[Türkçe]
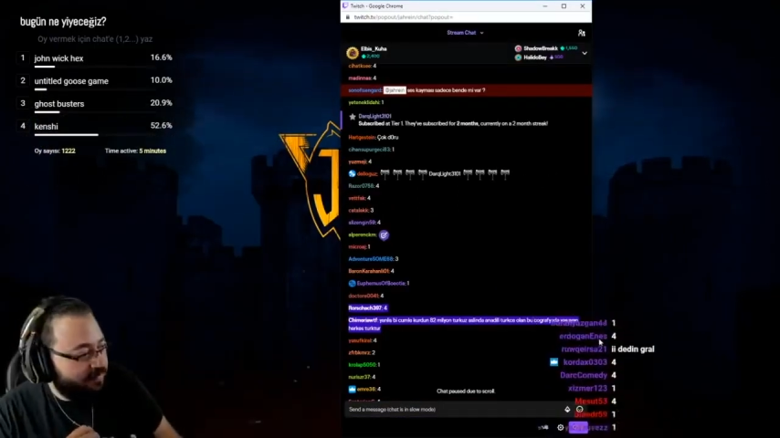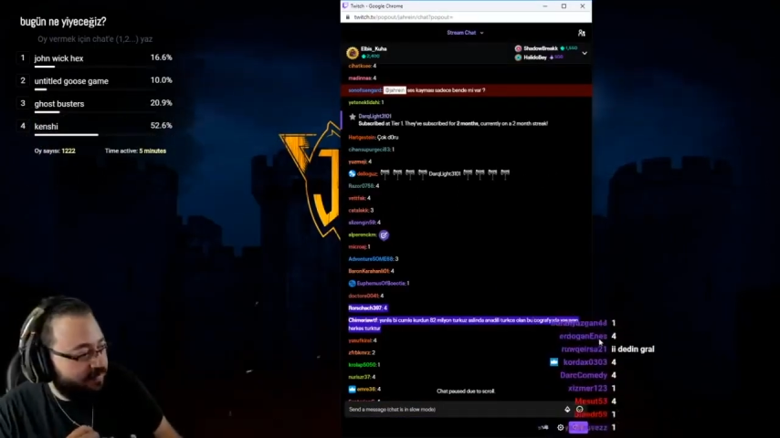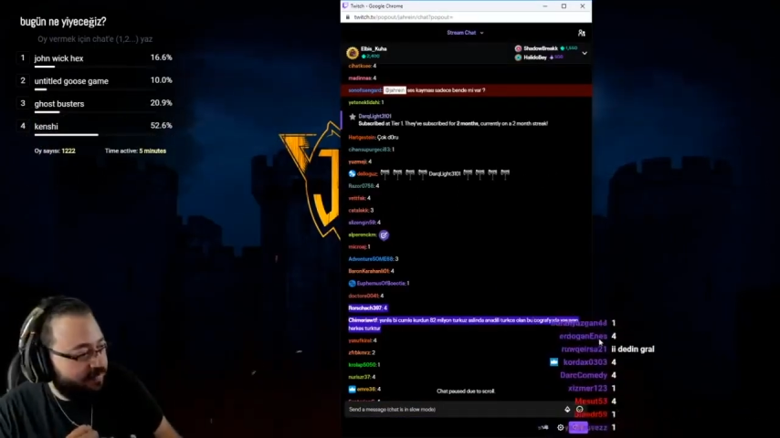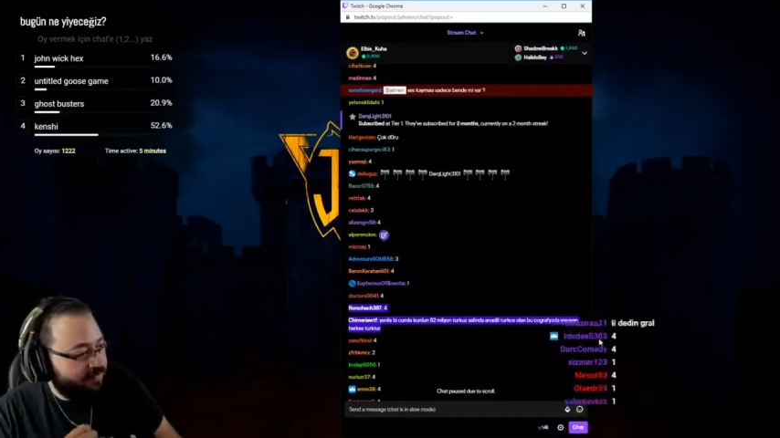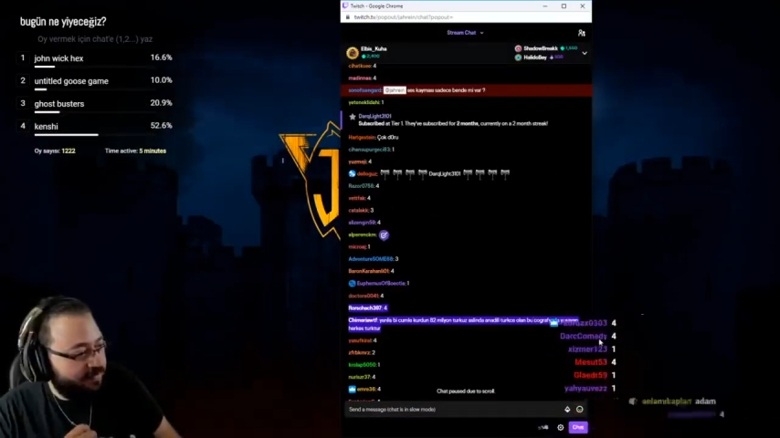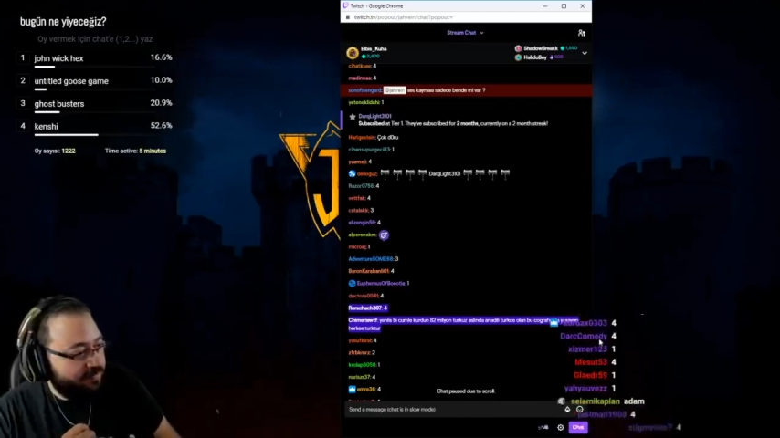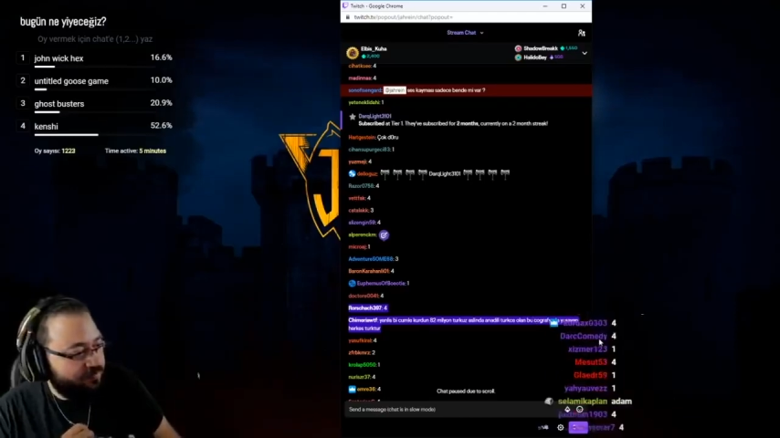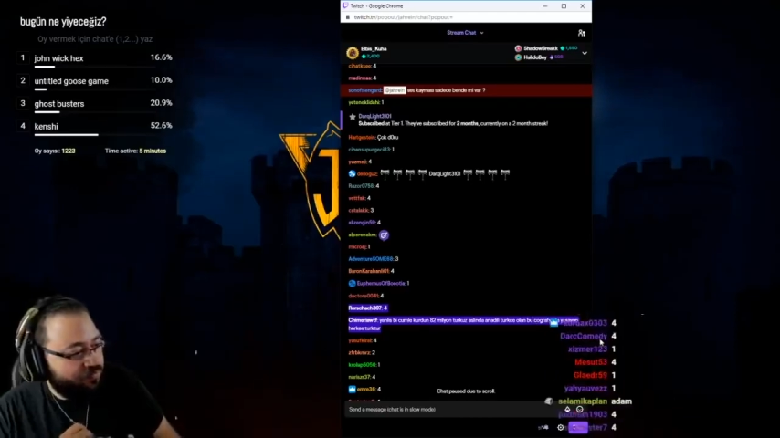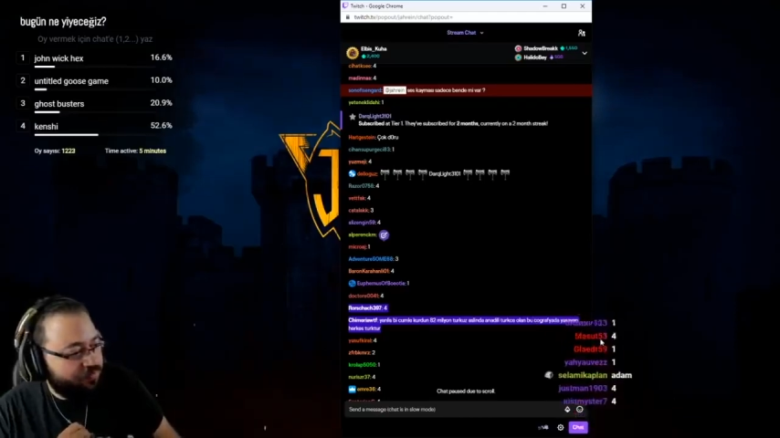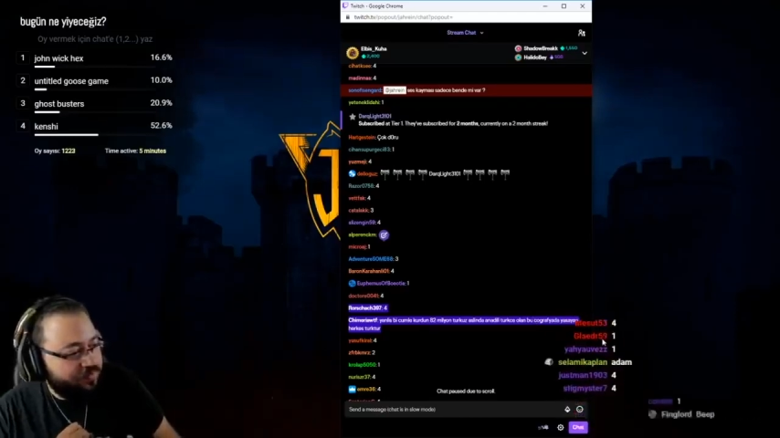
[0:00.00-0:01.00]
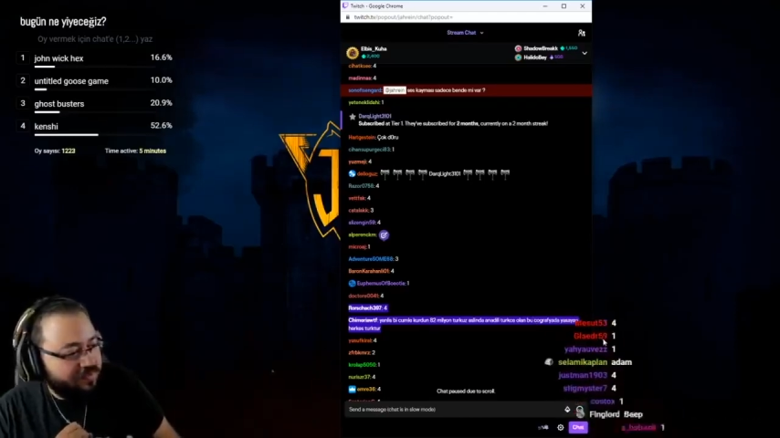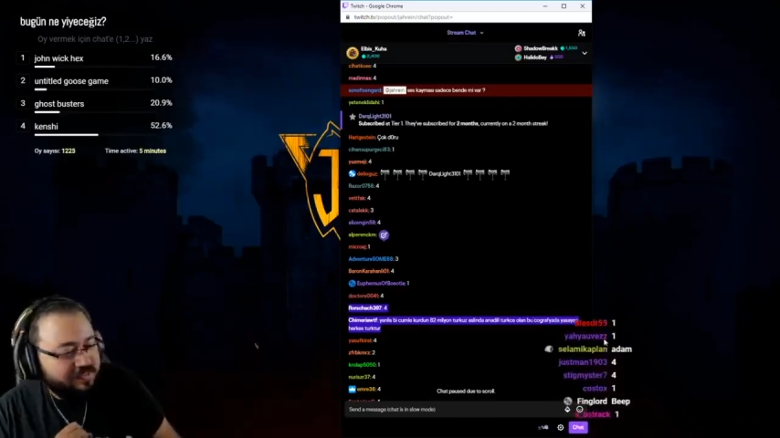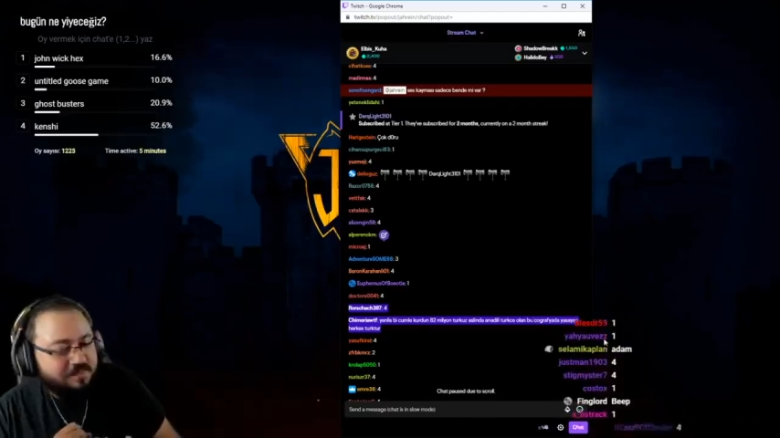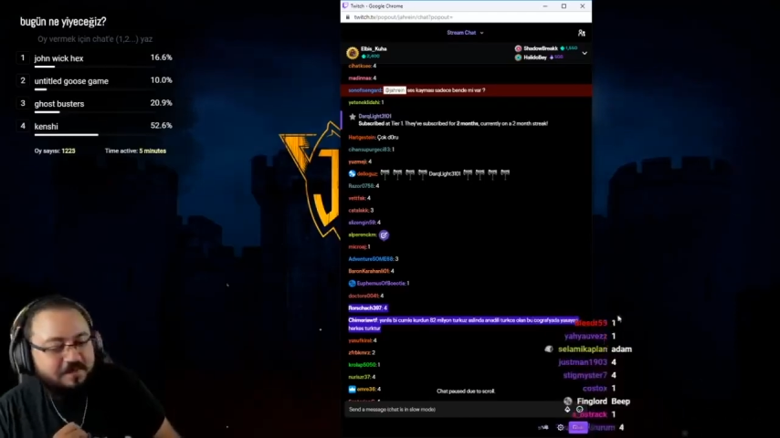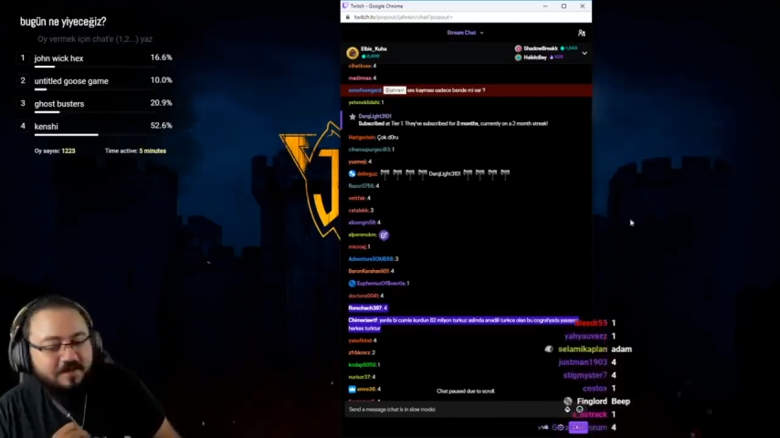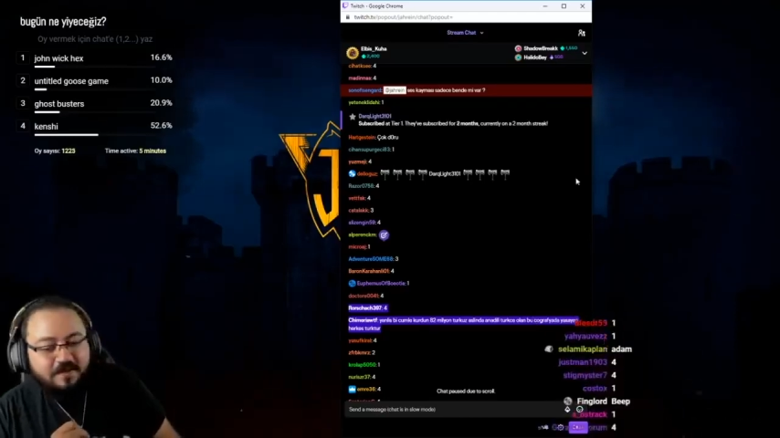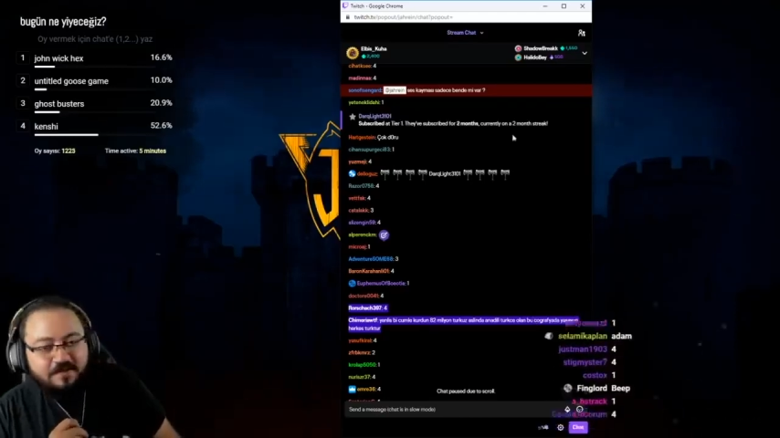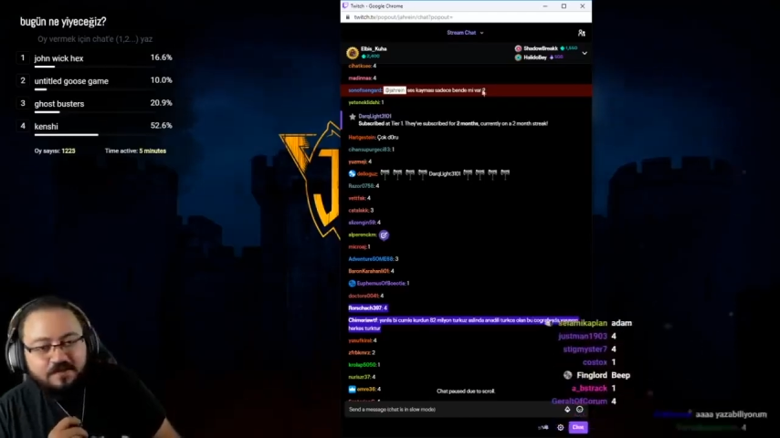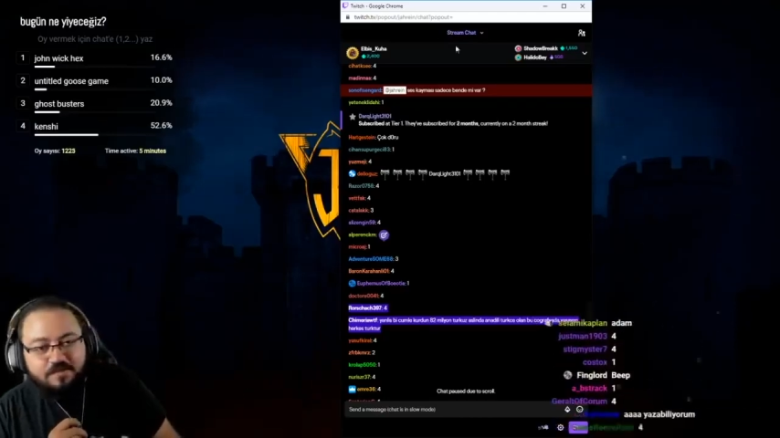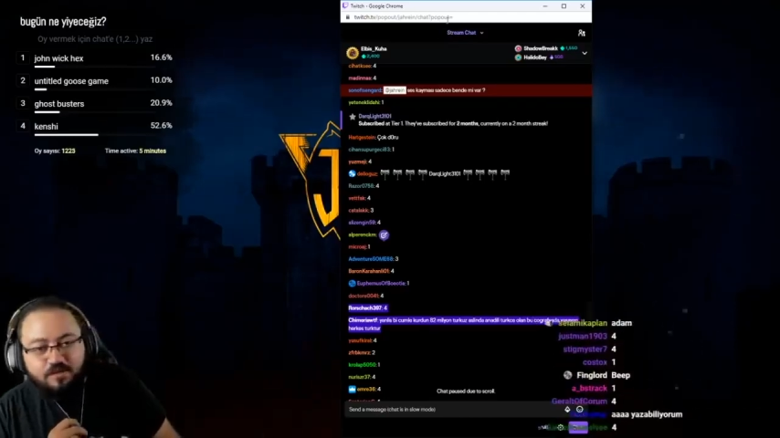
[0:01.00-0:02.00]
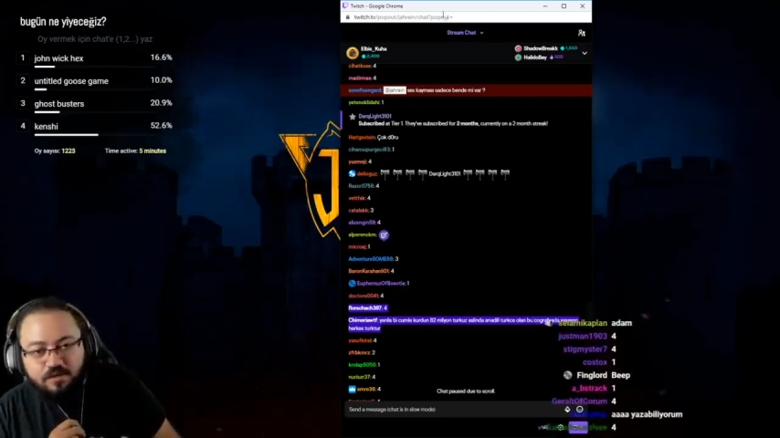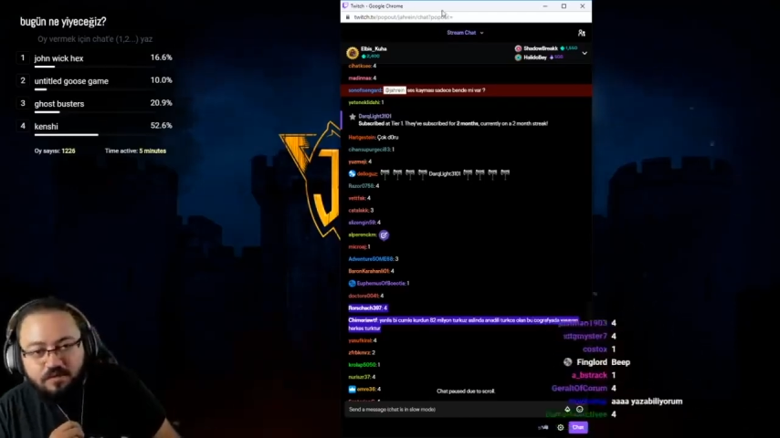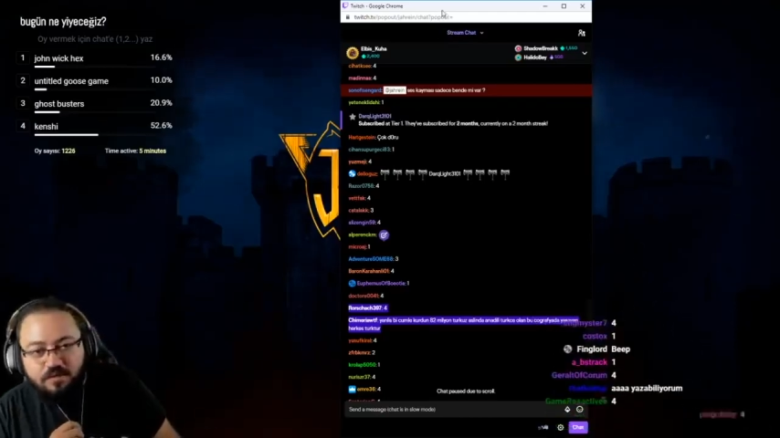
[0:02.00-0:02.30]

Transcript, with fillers: Ee, bu konuda hiçbir yanlışım yok.